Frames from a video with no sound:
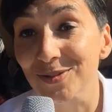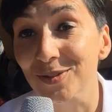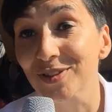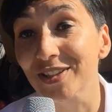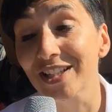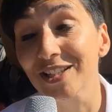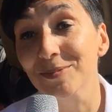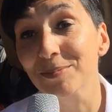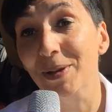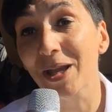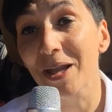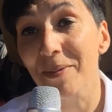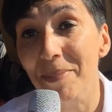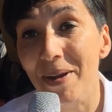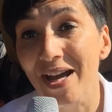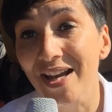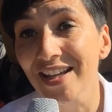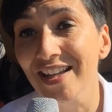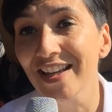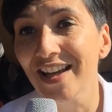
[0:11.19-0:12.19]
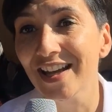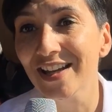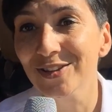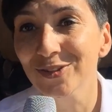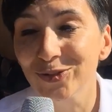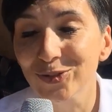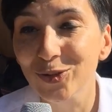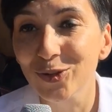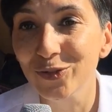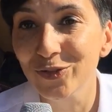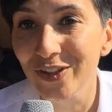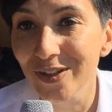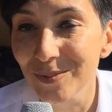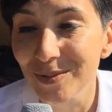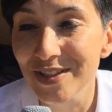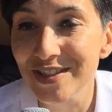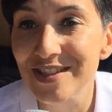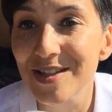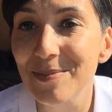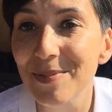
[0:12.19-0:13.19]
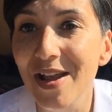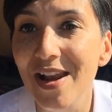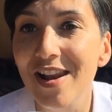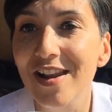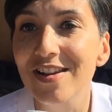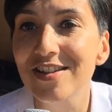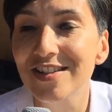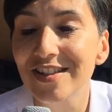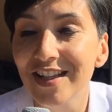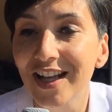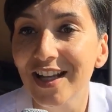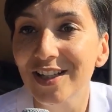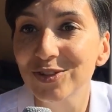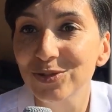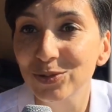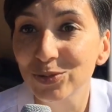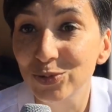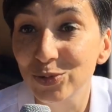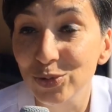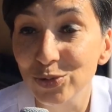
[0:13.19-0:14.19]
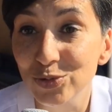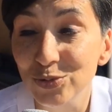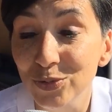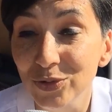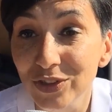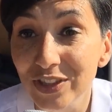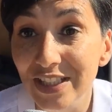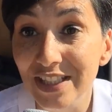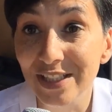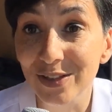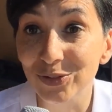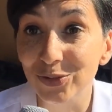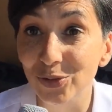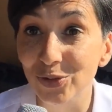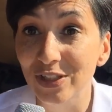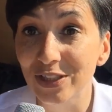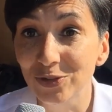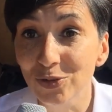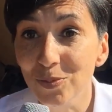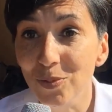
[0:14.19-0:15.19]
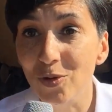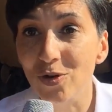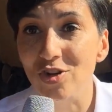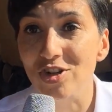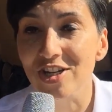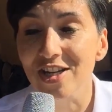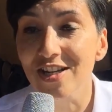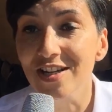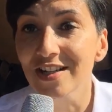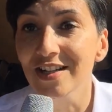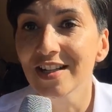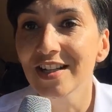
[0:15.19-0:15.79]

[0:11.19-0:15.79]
Ils sont en train de préparer un autre film qui s'appelle Génération Tour du Monde. Et entre les deux projets,